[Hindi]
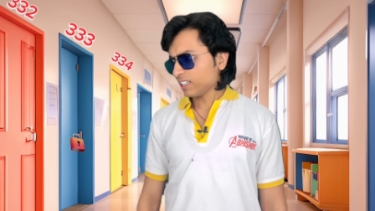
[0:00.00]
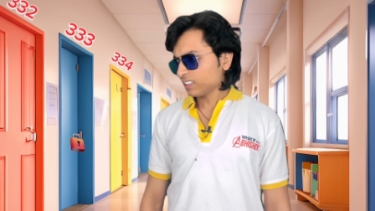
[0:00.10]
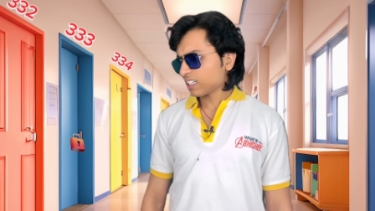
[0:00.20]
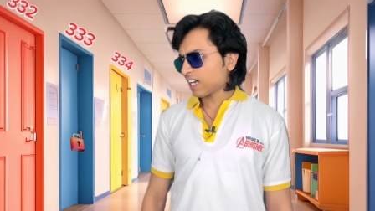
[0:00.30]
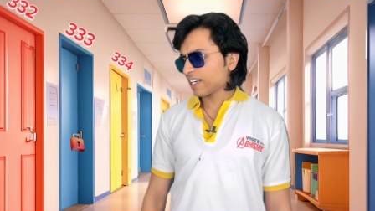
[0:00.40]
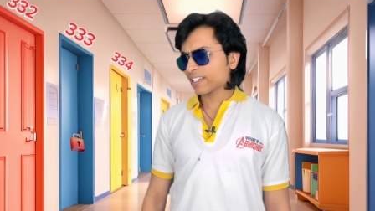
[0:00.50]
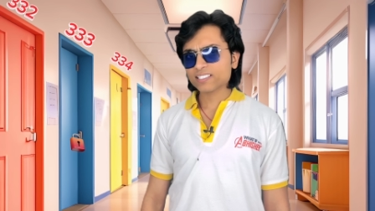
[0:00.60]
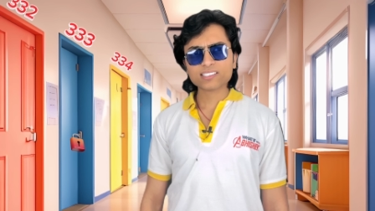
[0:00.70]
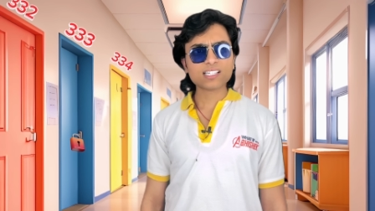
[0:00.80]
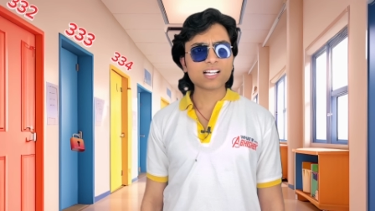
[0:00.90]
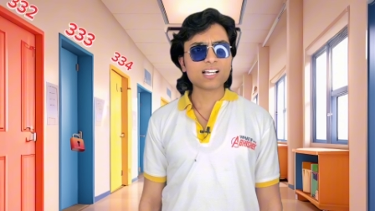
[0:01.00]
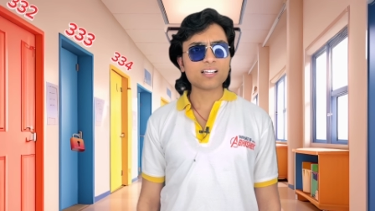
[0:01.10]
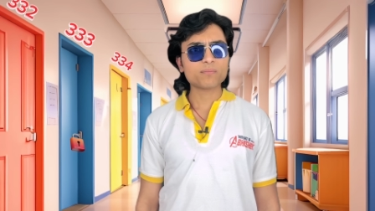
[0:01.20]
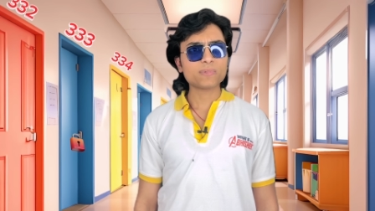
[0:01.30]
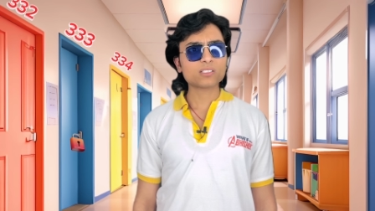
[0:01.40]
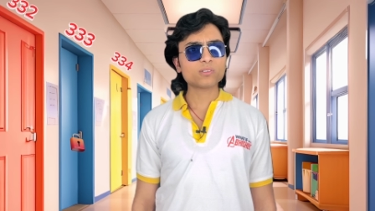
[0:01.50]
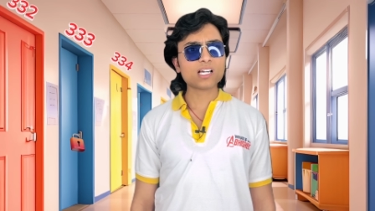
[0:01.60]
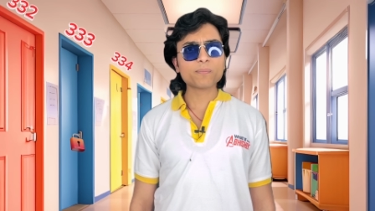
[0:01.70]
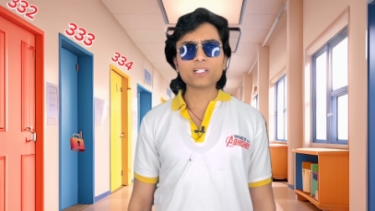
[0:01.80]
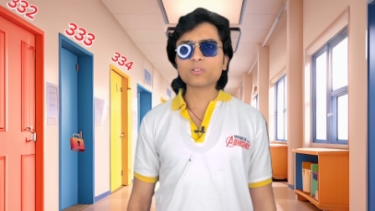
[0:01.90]
अरे ताला कैसे लगा है मैं तो
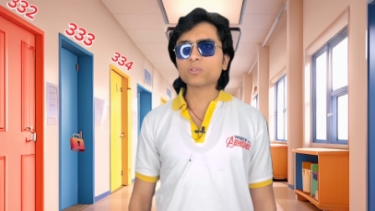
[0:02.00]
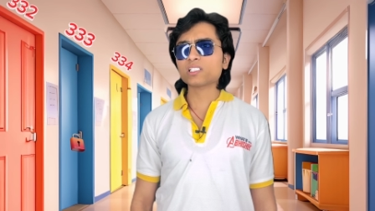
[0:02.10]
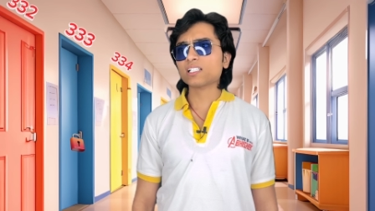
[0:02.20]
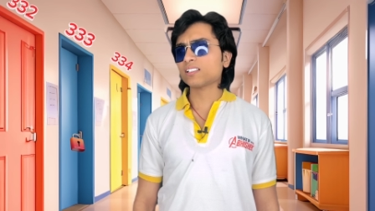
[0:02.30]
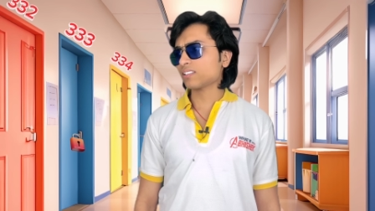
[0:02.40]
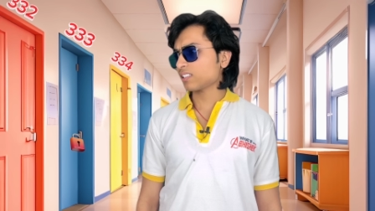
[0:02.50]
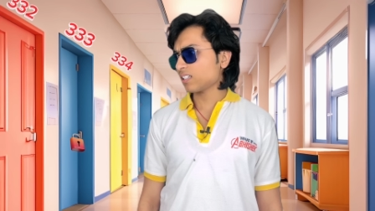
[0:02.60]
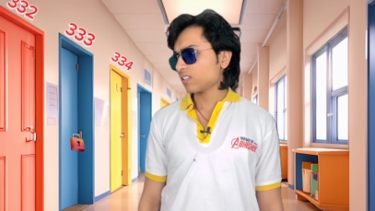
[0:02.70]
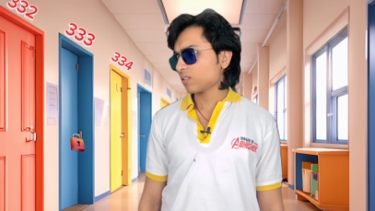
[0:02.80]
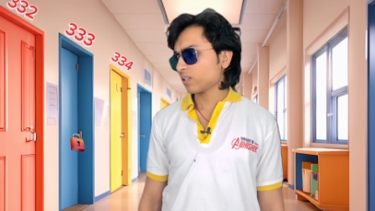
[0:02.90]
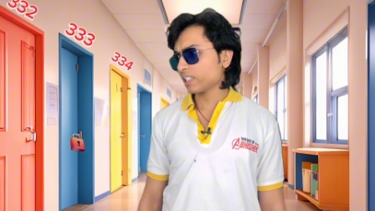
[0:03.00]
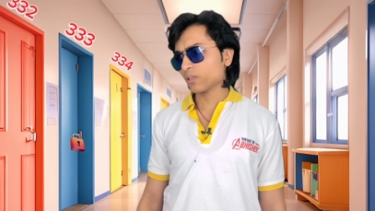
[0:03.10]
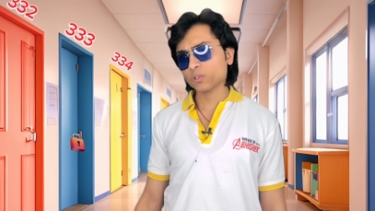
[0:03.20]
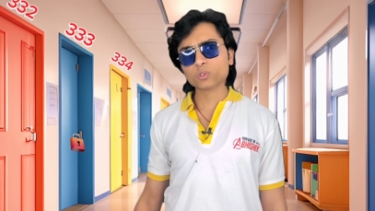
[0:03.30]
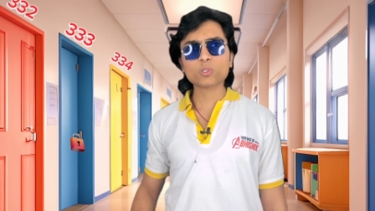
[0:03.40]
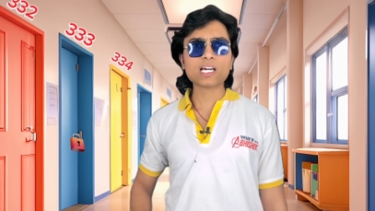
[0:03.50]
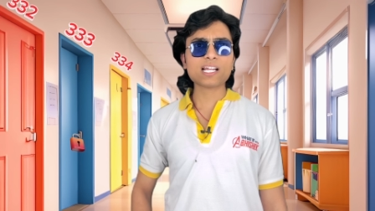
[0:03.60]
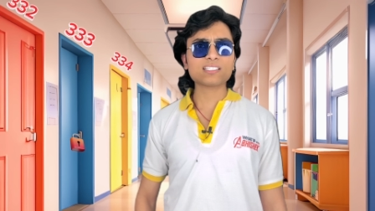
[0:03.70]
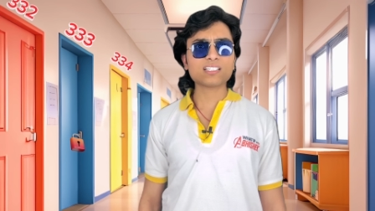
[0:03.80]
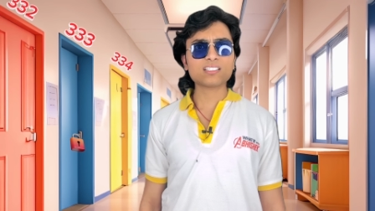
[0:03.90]
यहाँ पर रोज आता था और ये रोज खुला
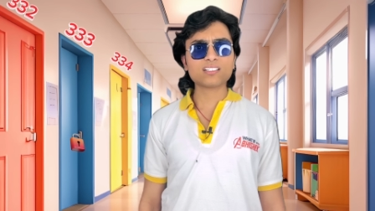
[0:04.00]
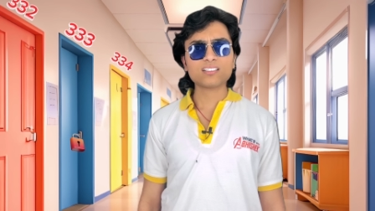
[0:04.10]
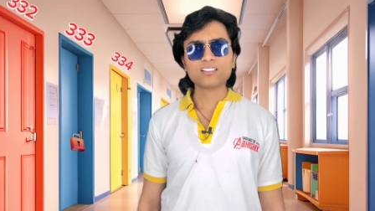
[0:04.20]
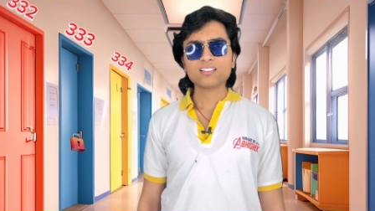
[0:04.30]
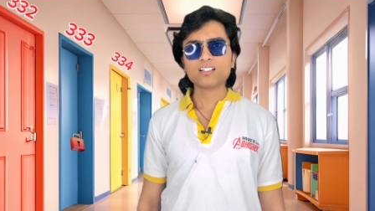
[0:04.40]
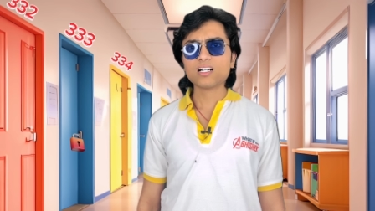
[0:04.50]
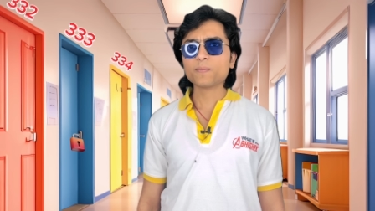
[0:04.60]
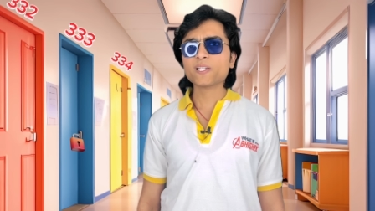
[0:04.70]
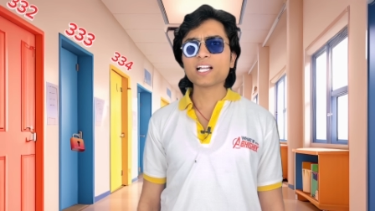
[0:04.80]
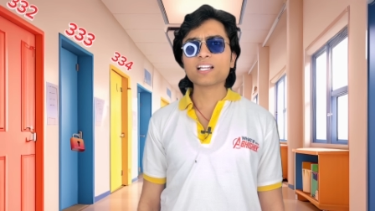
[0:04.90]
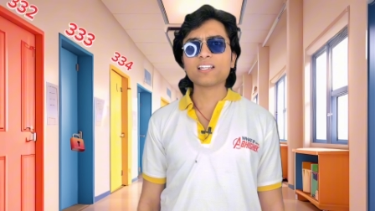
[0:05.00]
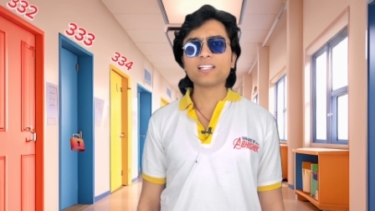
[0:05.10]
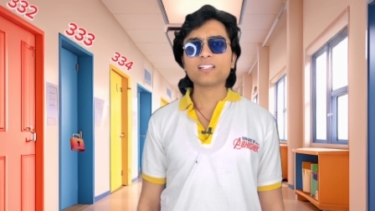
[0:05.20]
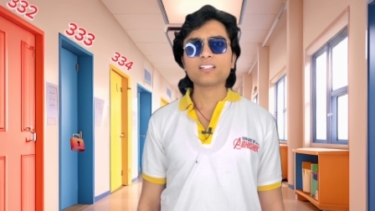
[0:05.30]
रहता था अब क्या करे